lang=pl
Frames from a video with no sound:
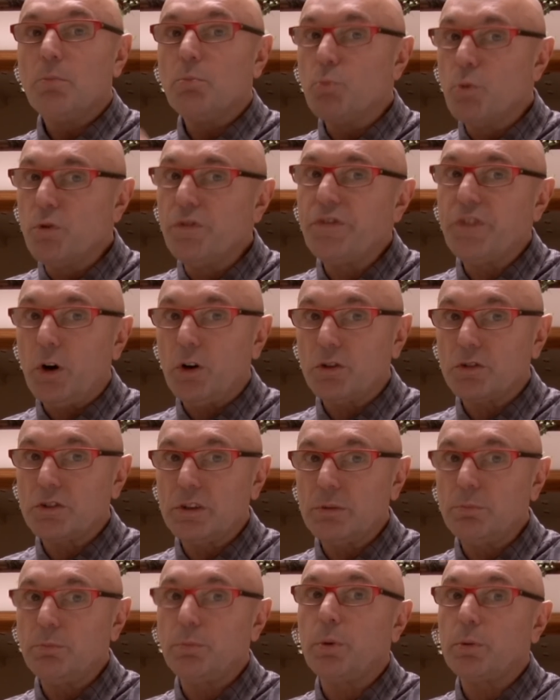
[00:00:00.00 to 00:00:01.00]
Mów o
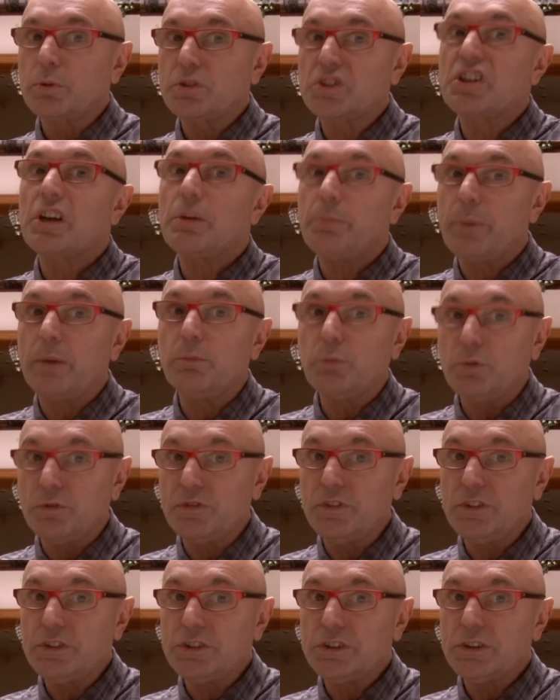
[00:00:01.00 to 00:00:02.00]
tym, bo trzeba
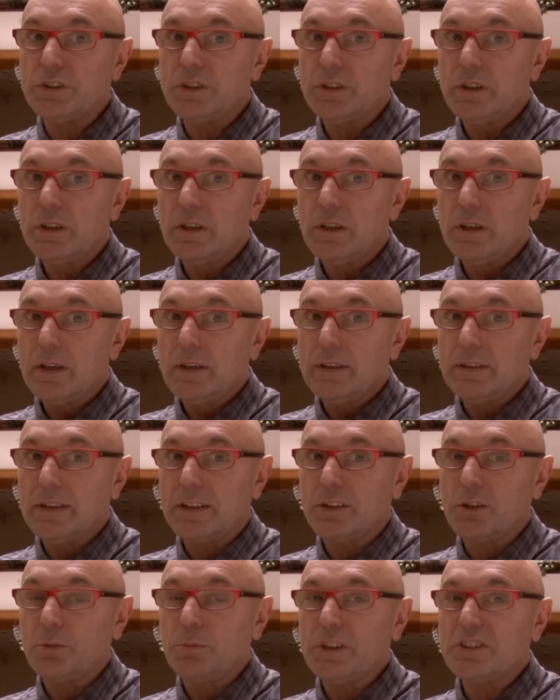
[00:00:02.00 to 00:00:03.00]
mówić,
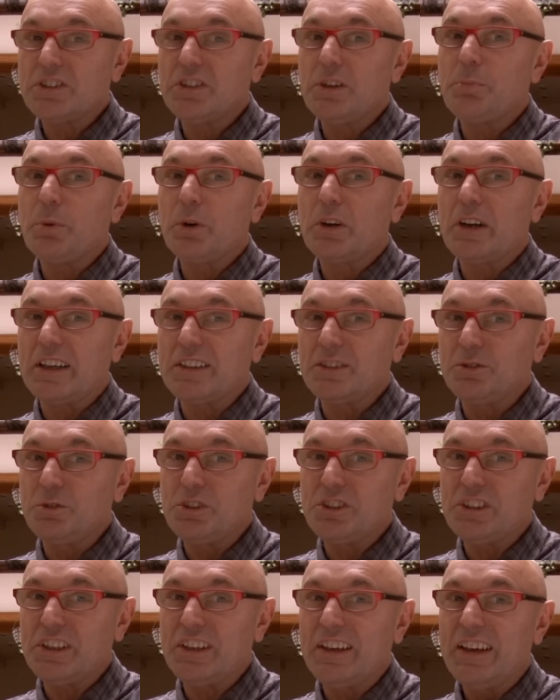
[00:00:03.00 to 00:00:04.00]
natomiast nie
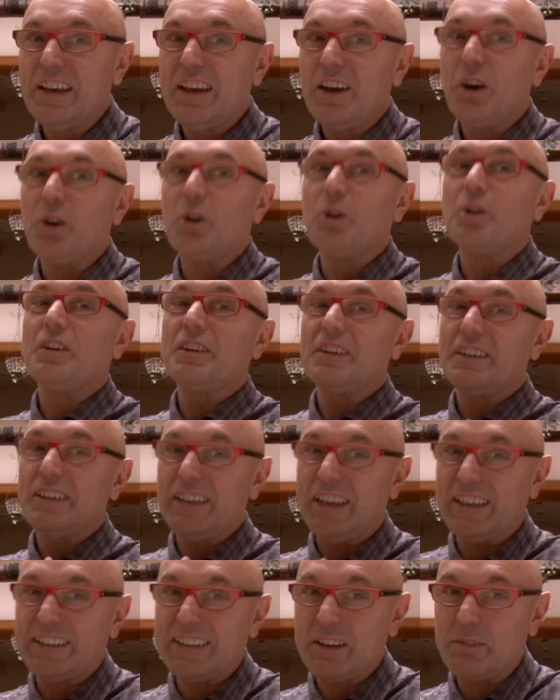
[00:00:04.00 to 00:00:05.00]
pokazuj się, o,
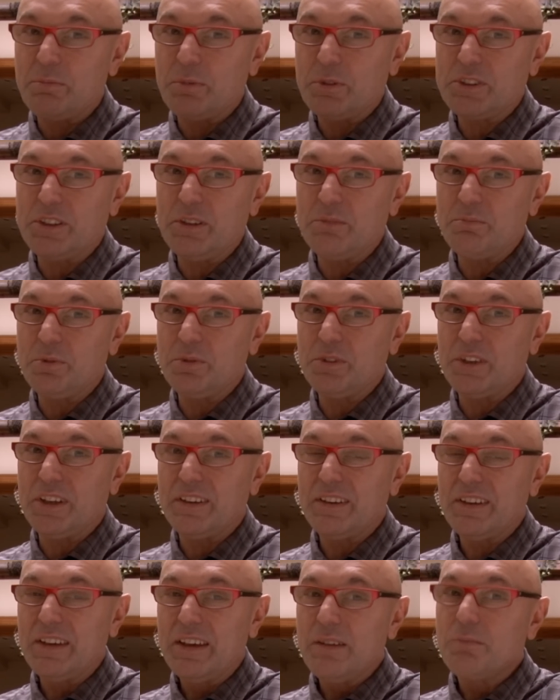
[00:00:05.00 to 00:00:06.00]
ja tak
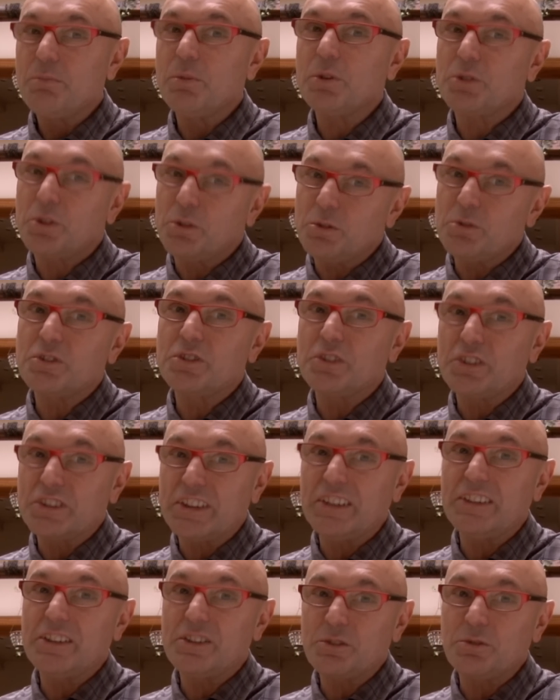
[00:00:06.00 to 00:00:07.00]
postępuję, bo to już
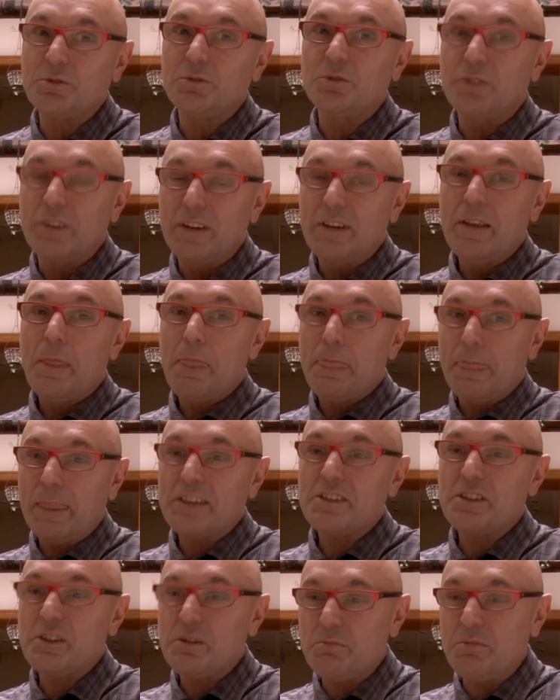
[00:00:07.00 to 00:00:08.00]
dostaniesz tu
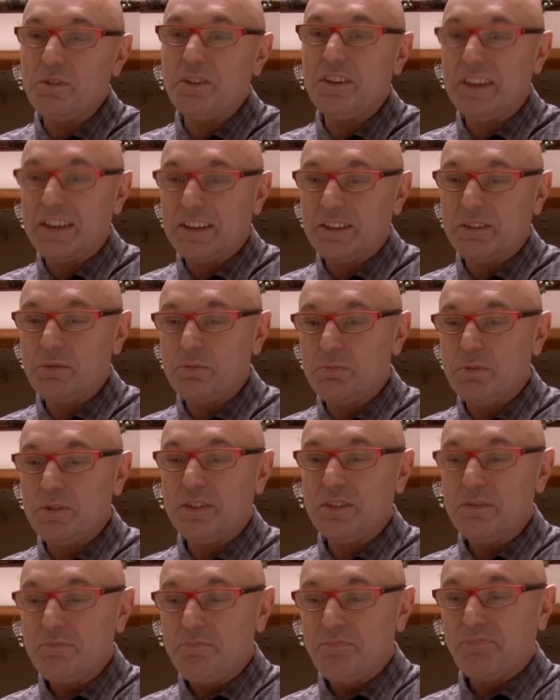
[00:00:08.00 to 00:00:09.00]
na ziemi, jak
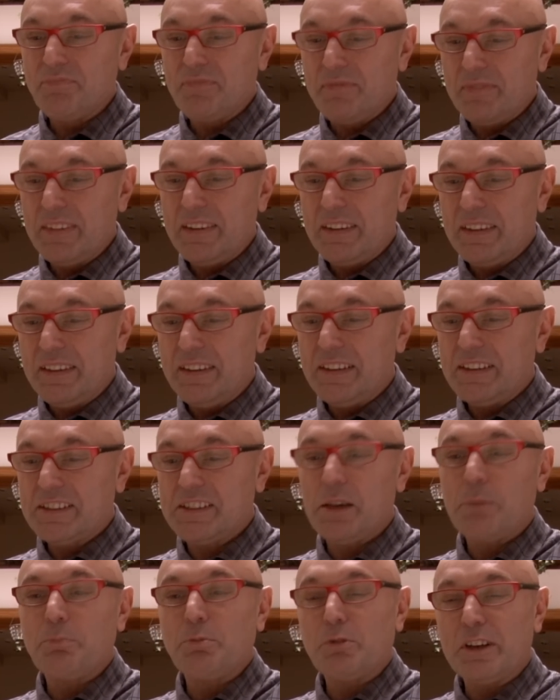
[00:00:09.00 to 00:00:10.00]
gdyby
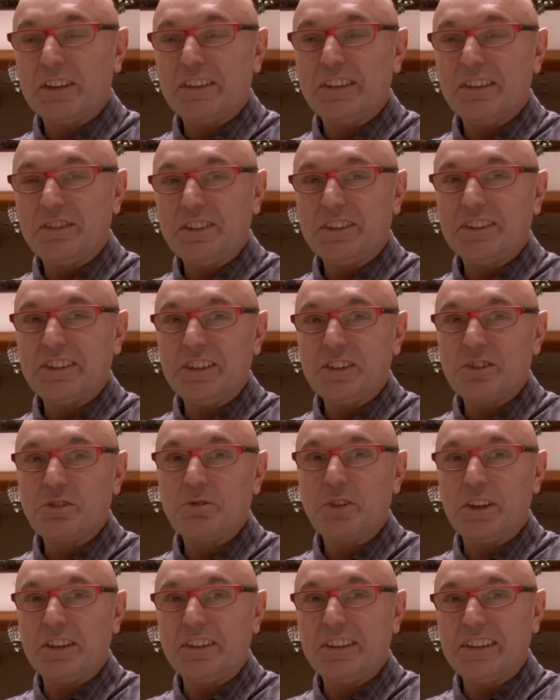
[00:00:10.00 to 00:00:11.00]
zapłatę, więc nie
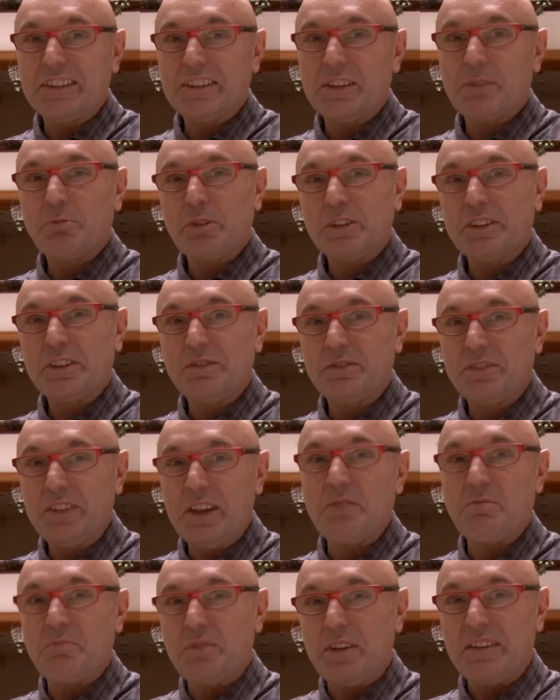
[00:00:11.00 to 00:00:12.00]
szukaj tej zapłaty w
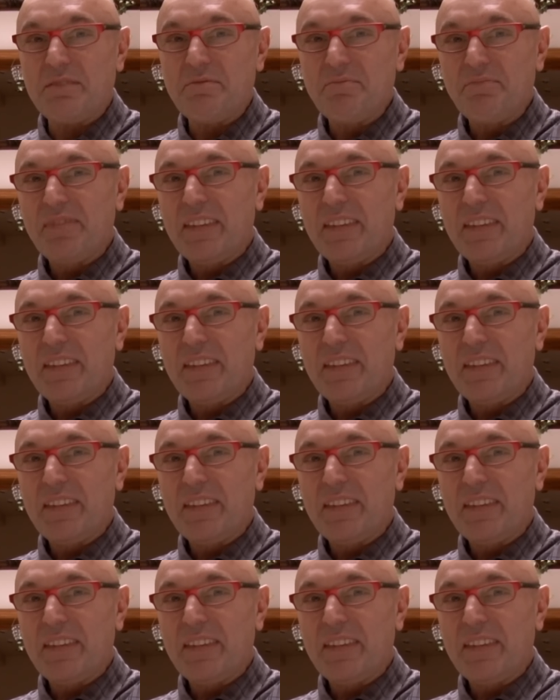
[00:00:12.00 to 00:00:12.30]
niebie.